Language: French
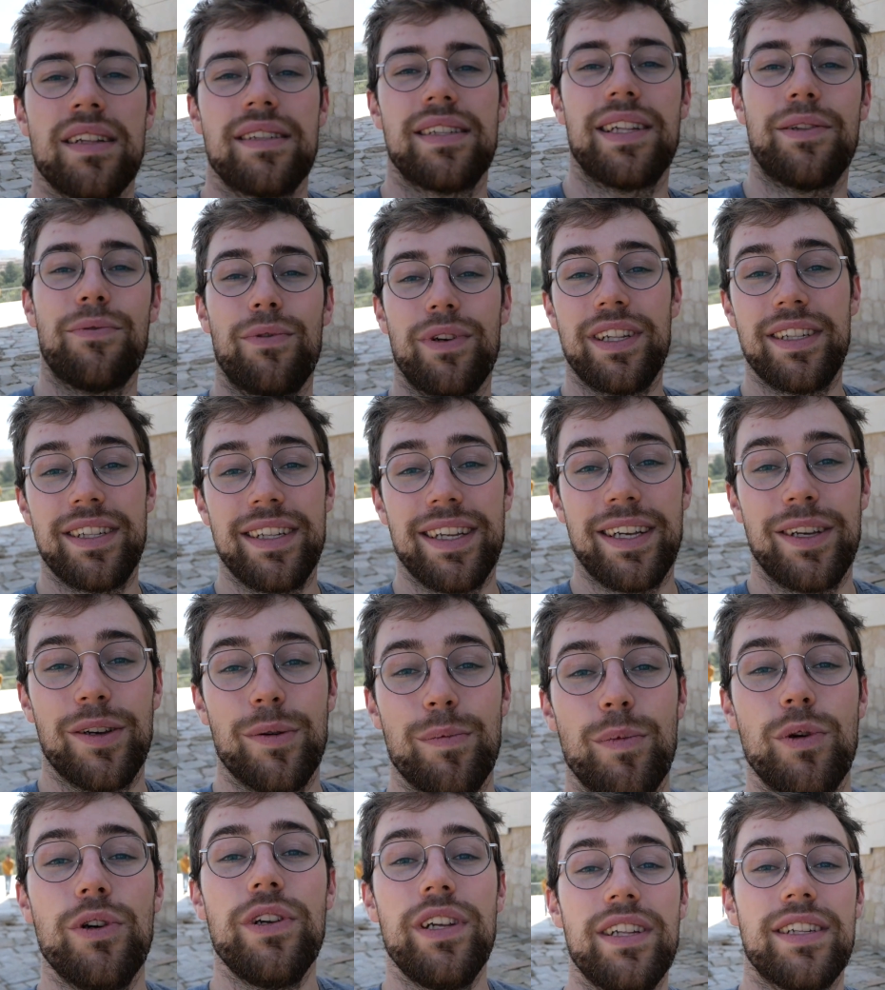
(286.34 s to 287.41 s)
C'est donc ici que
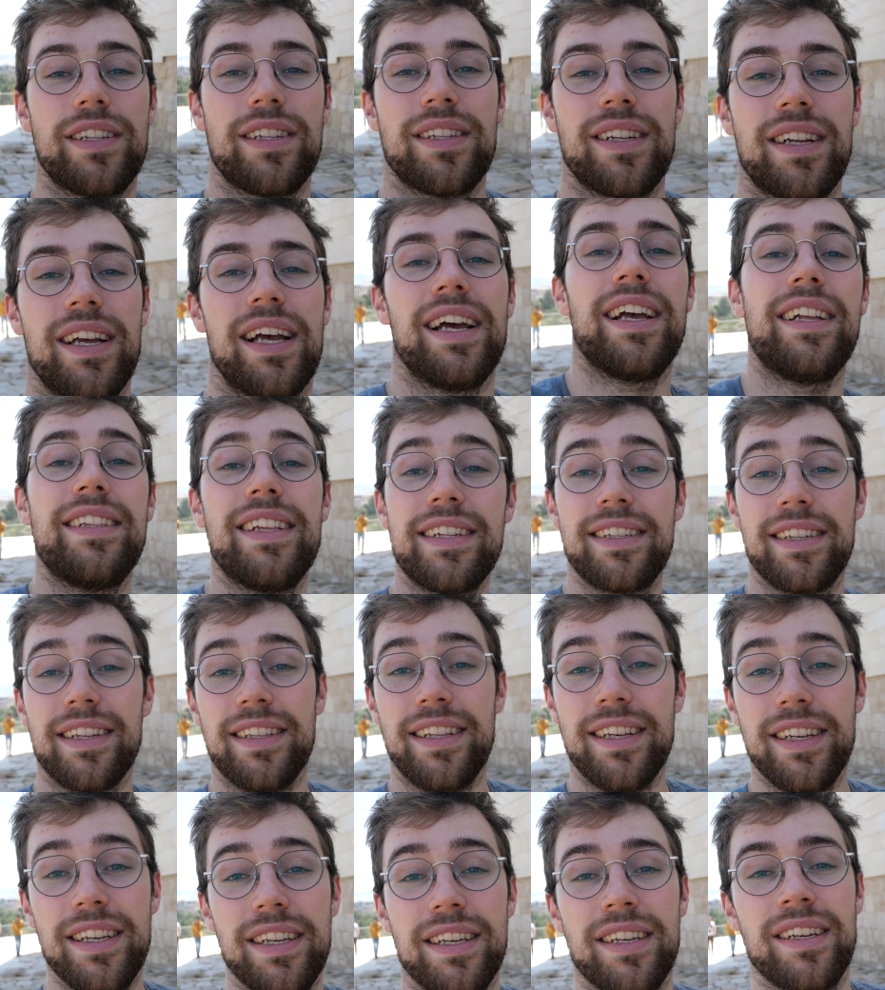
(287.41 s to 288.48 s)
Moïse est
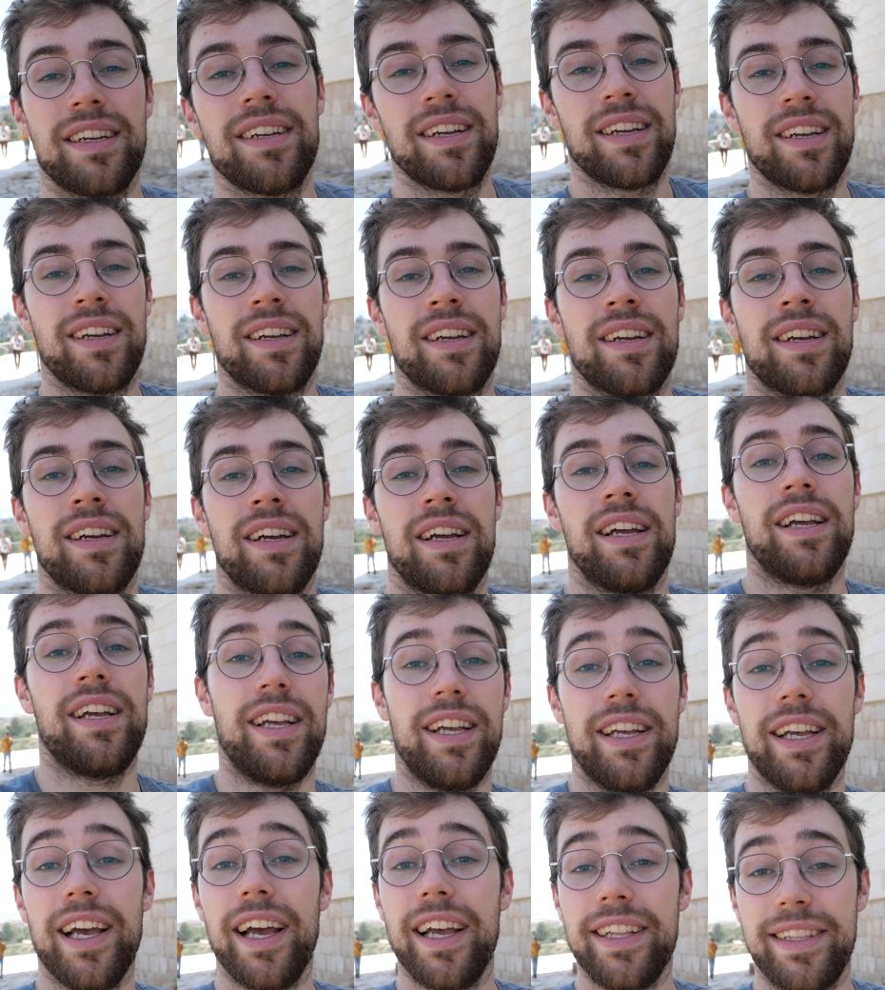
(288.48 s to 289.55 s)
décédé
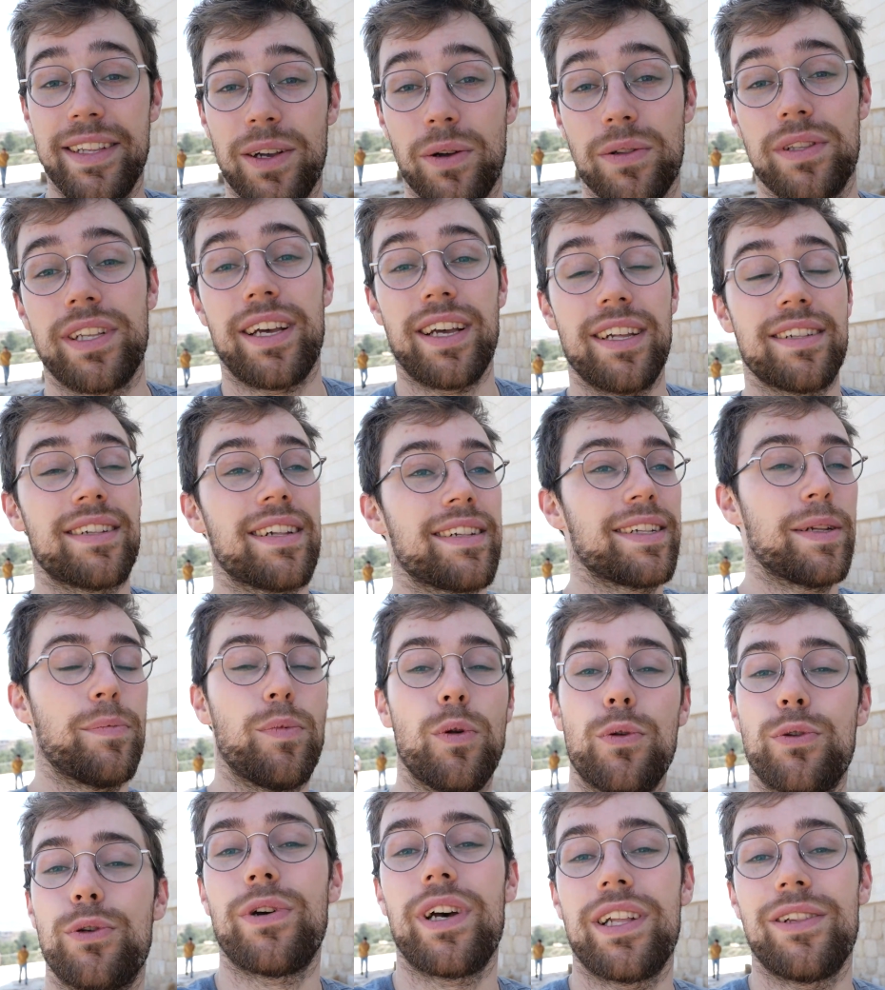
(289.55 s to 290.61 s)
et a été enterré. Sa
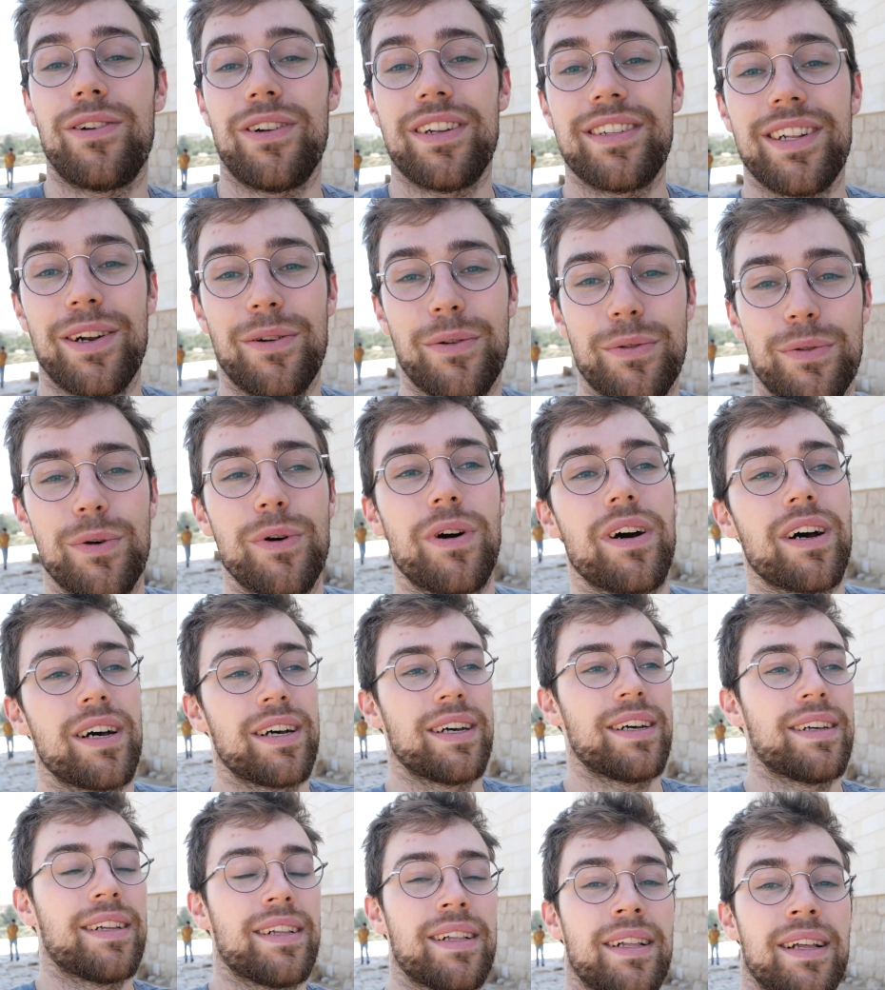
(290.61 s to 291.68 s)
sépulture est dans les alentours,
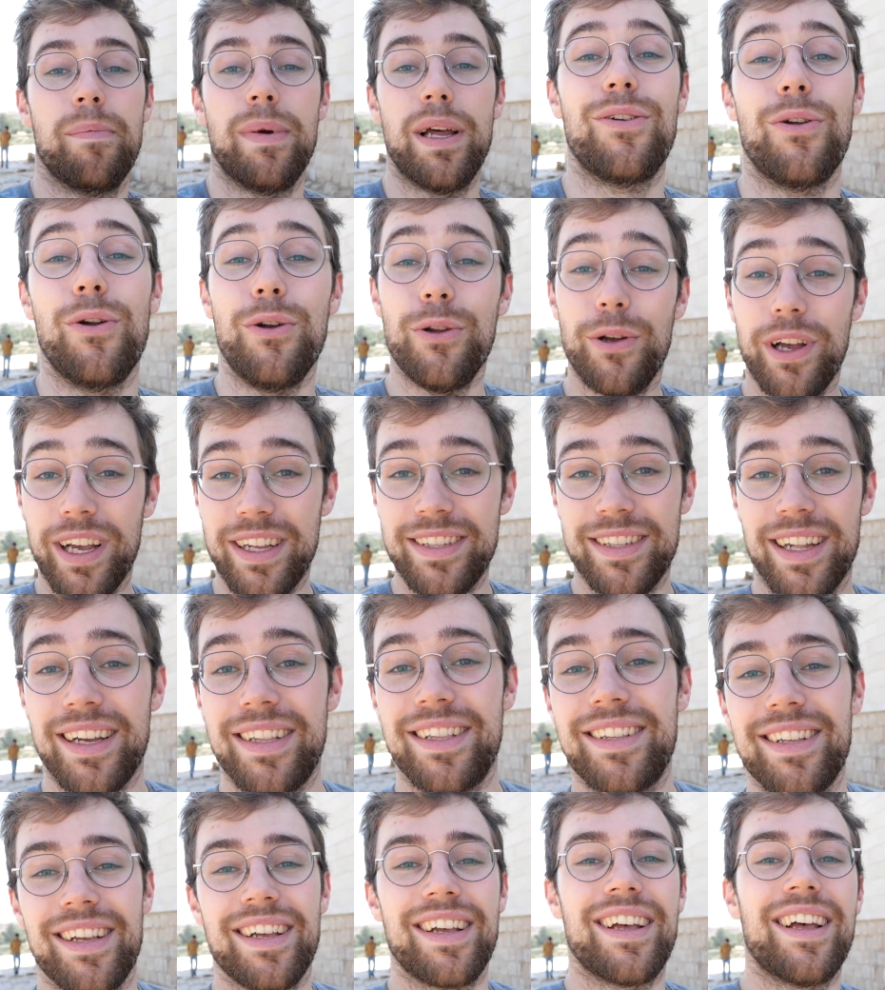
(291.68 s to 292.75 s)
mais le lieu
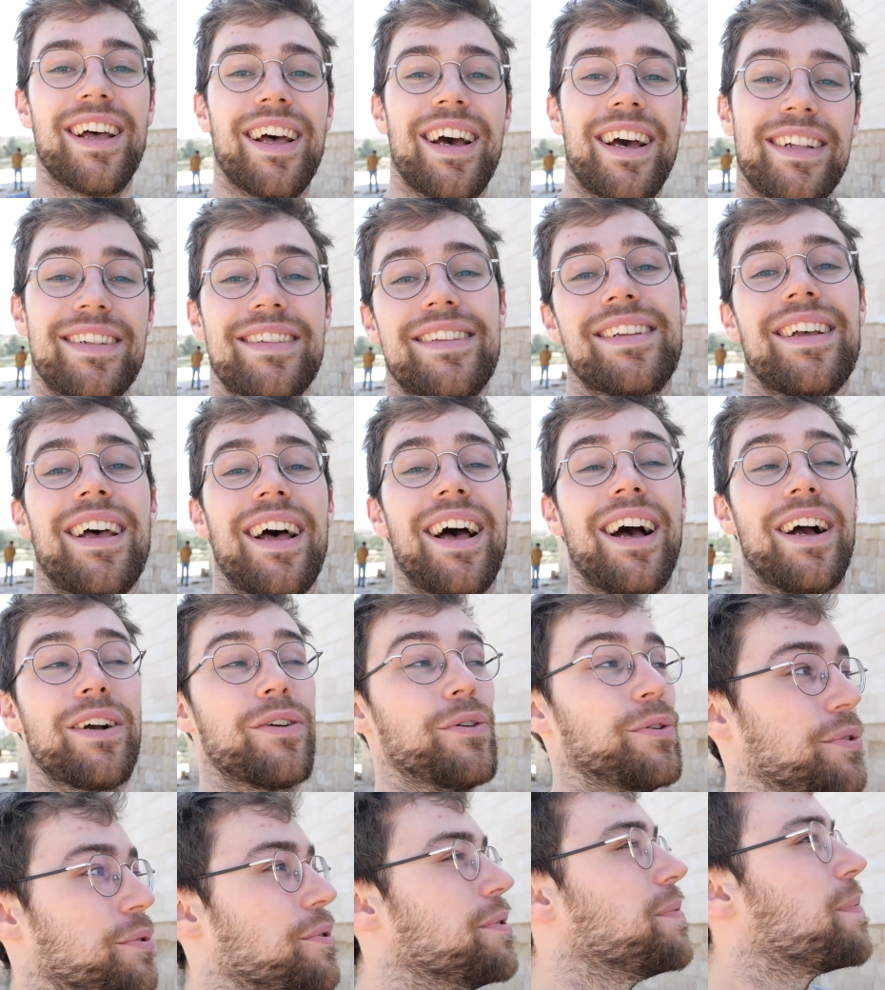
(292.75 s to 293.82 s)
exact reste
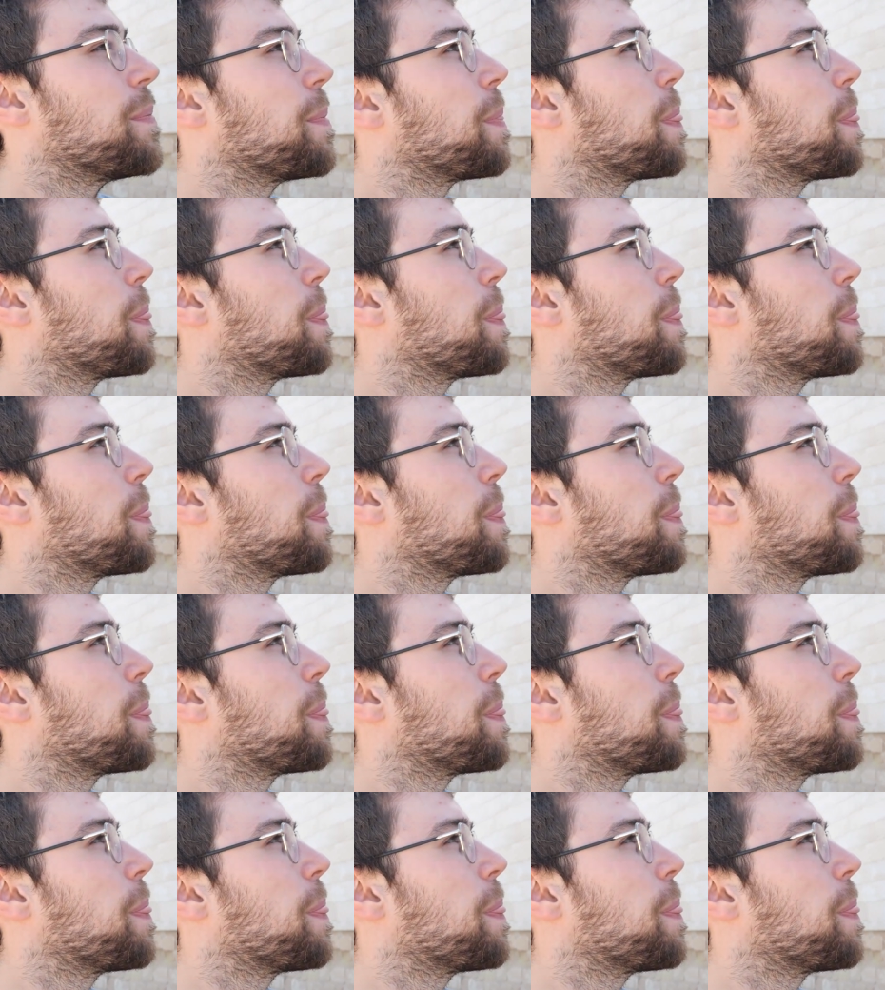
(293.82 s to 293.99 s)
inconnu.